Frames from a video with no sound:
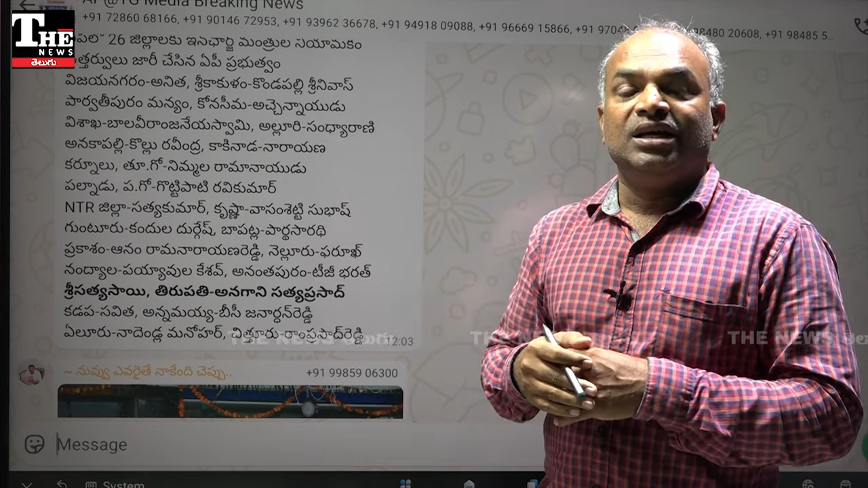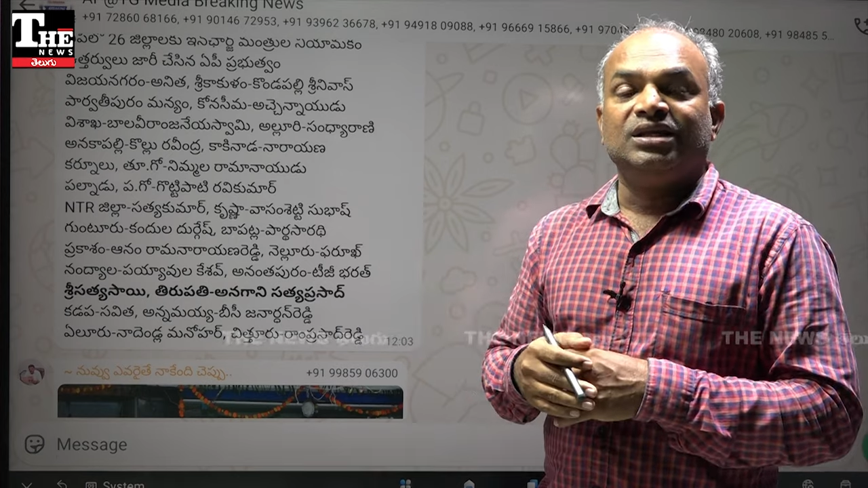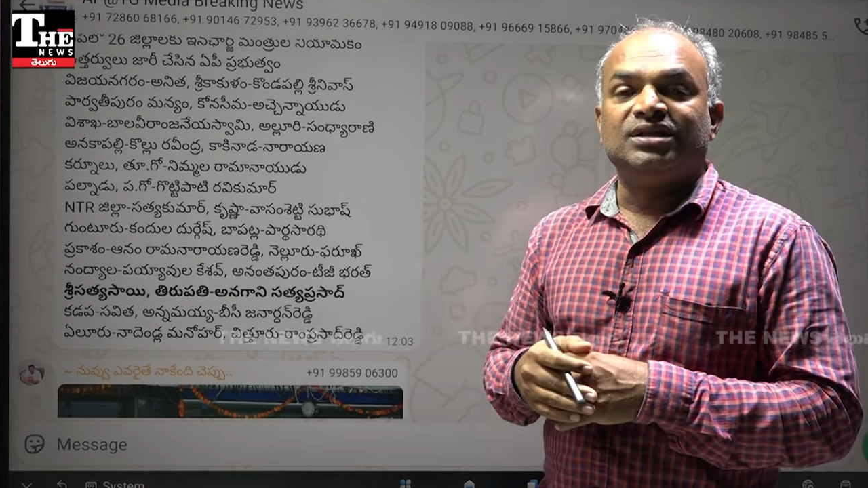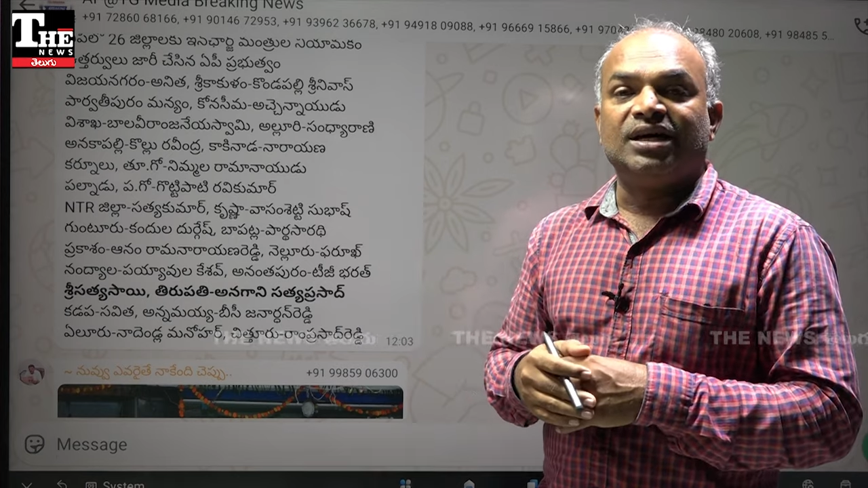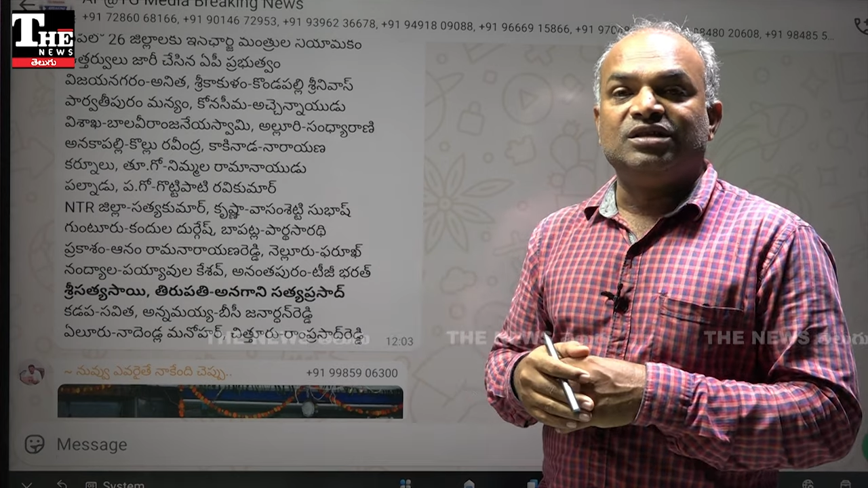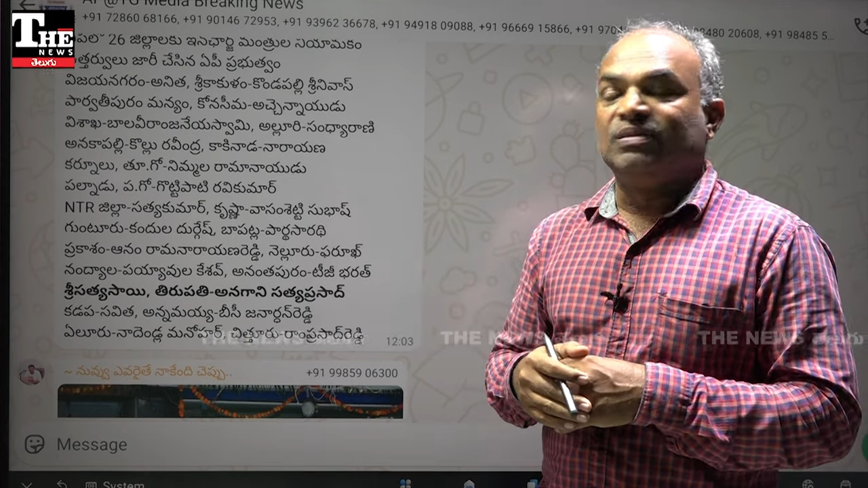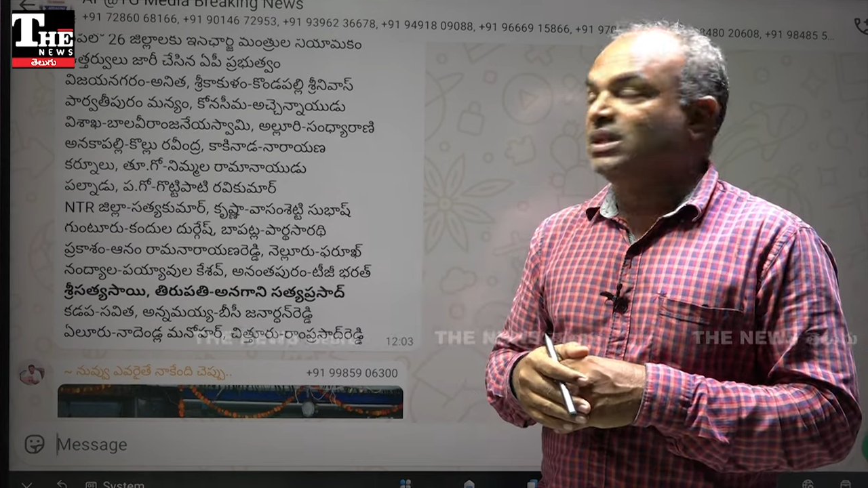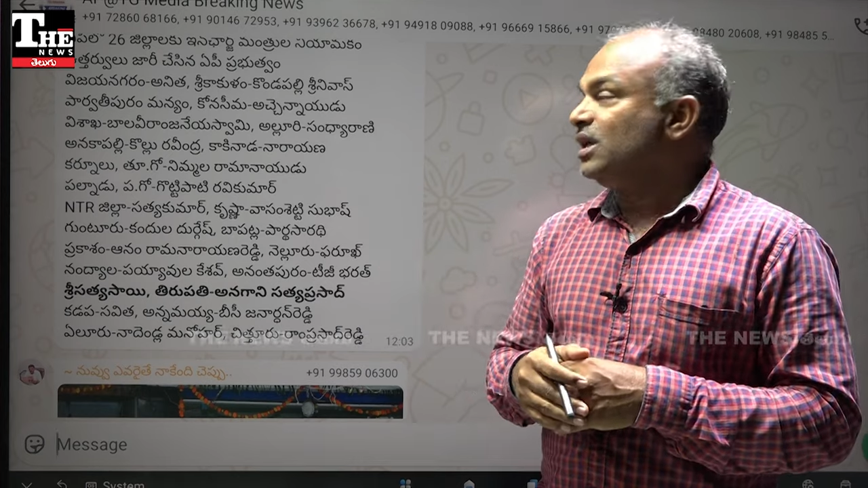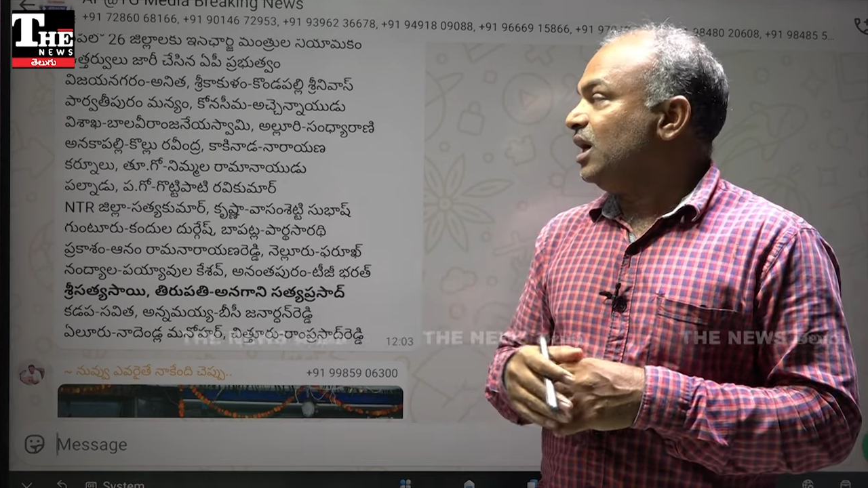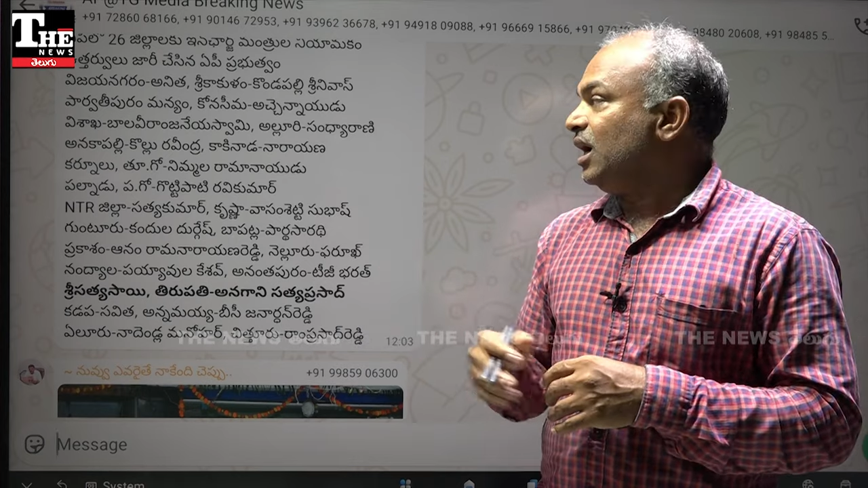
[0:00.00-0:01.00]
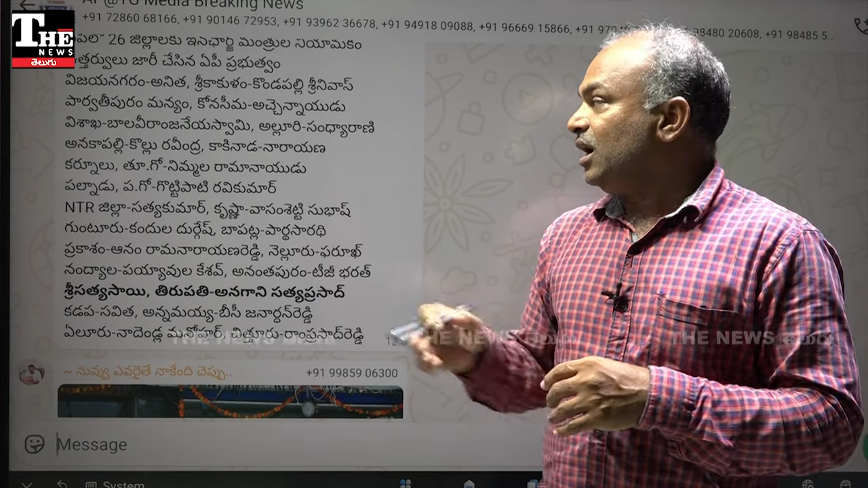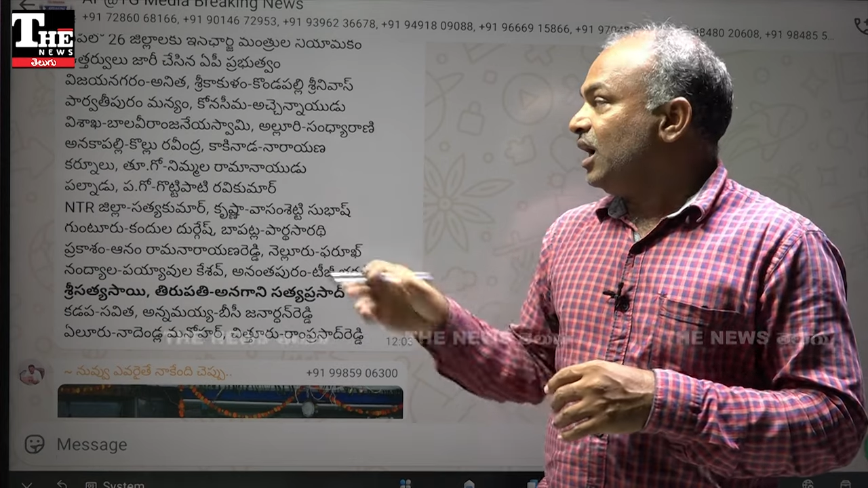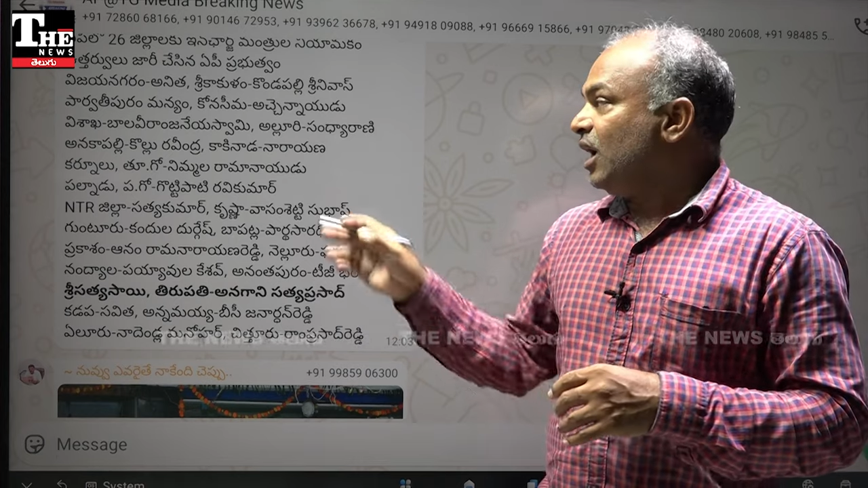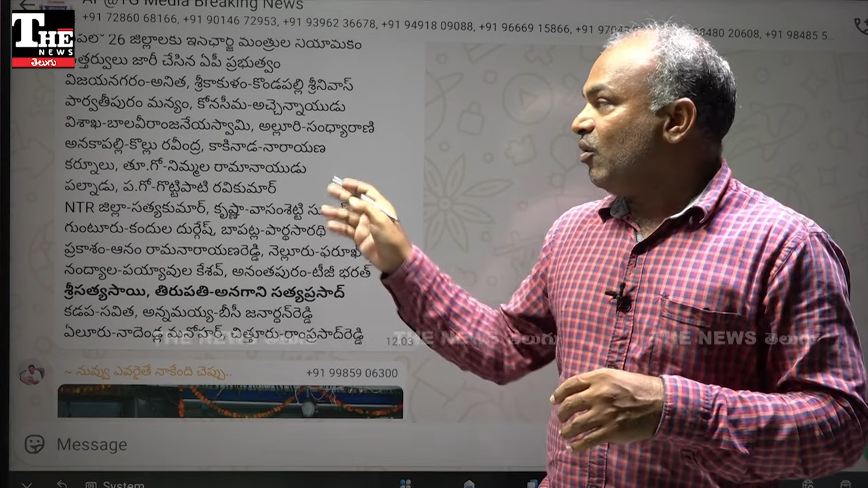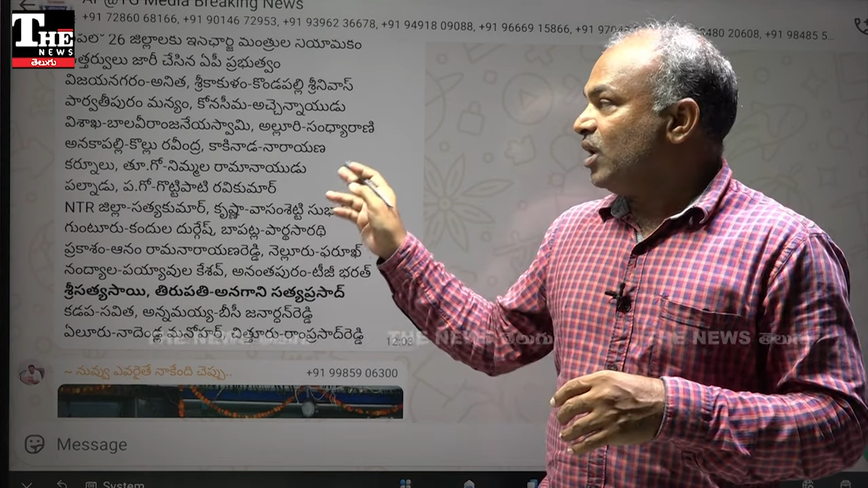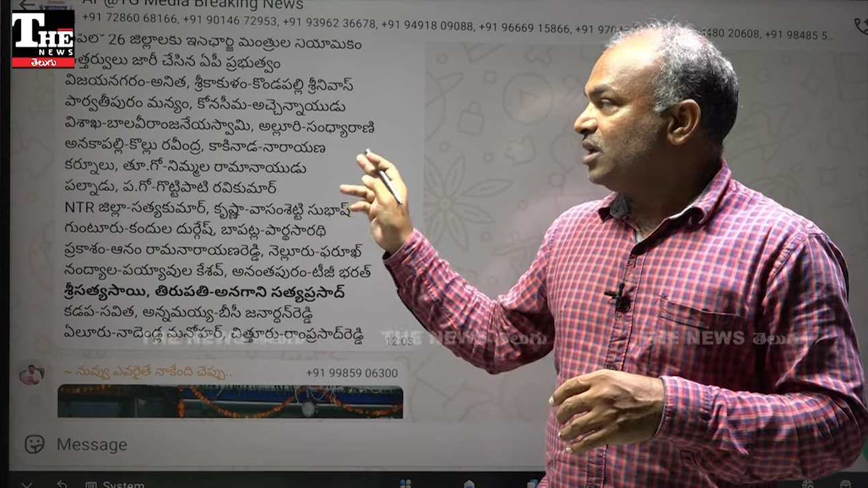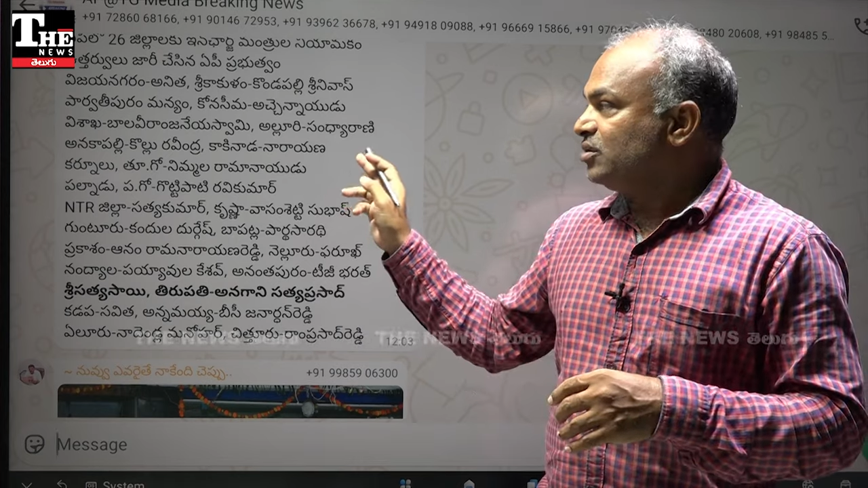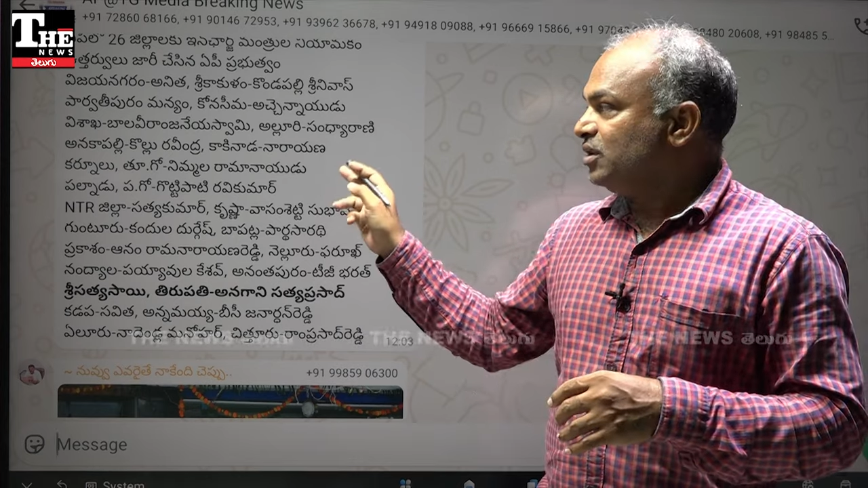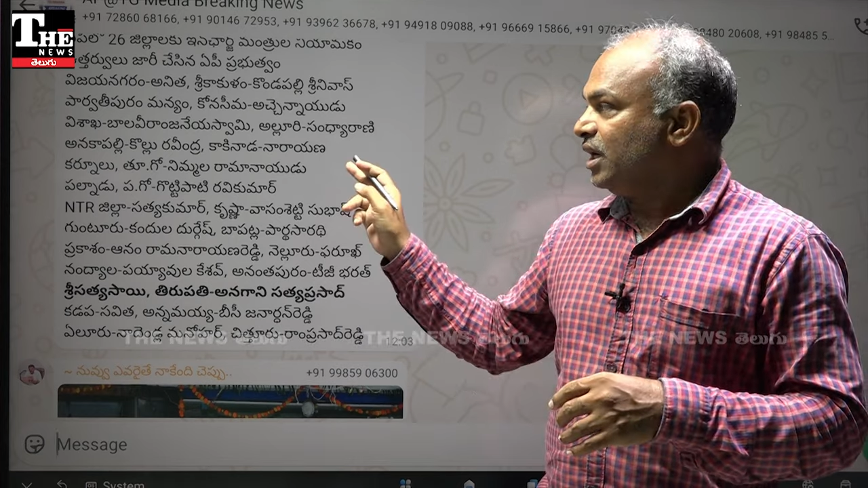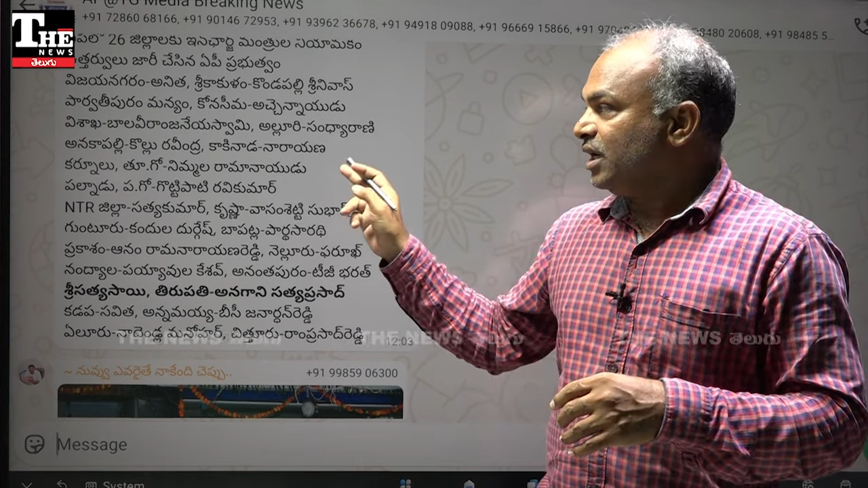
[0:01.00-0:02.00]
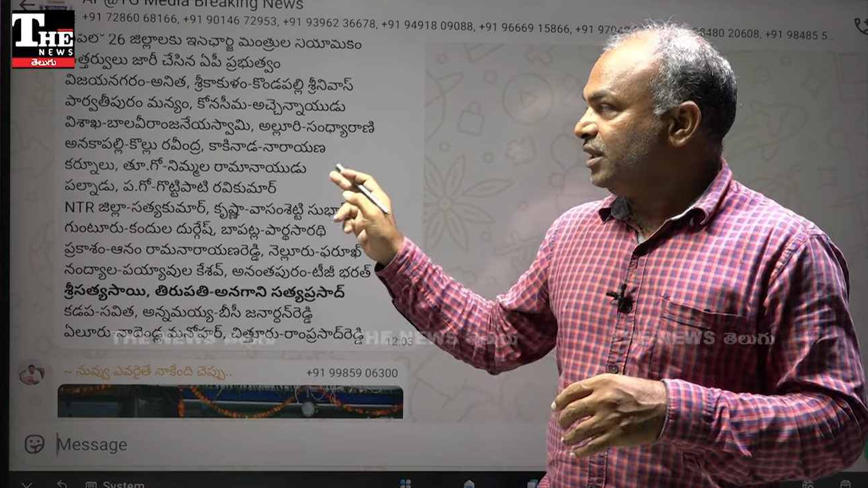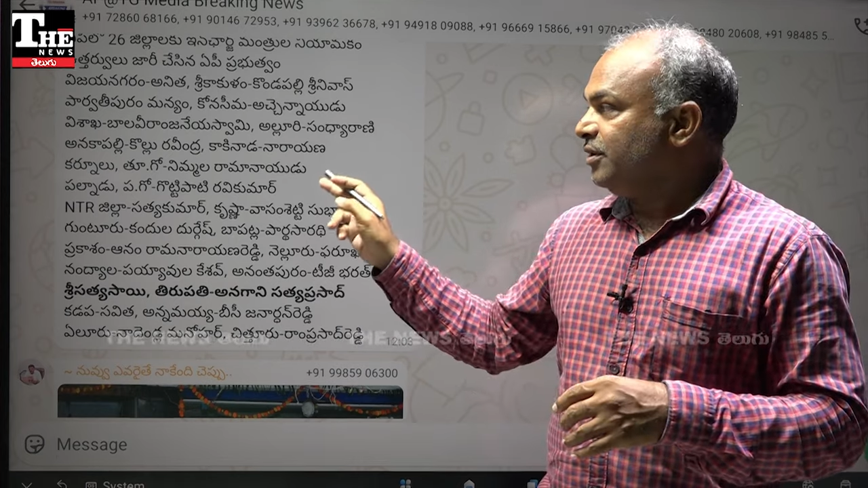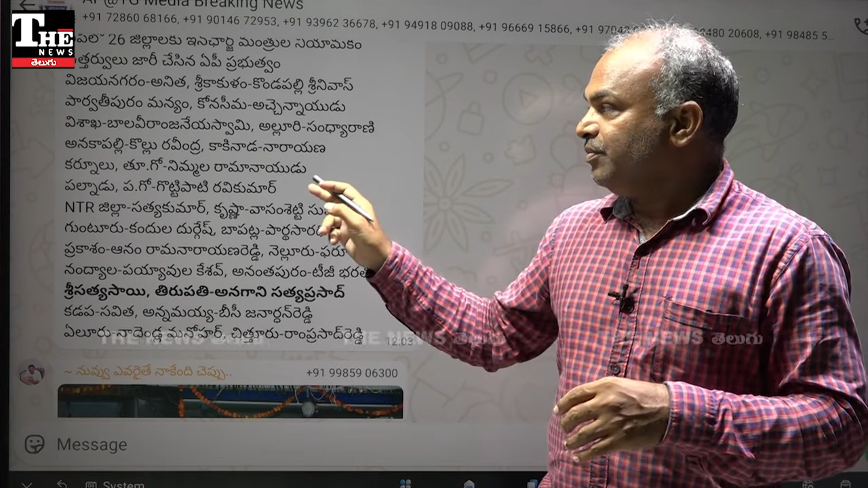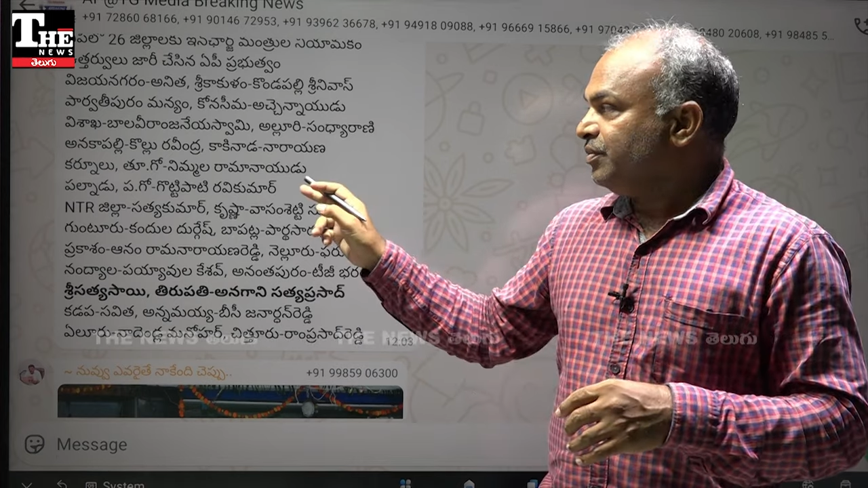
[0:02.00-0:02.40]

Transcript: ఇన్ఛార్జ్ మంత్రిగా అవకాశం దక్కింది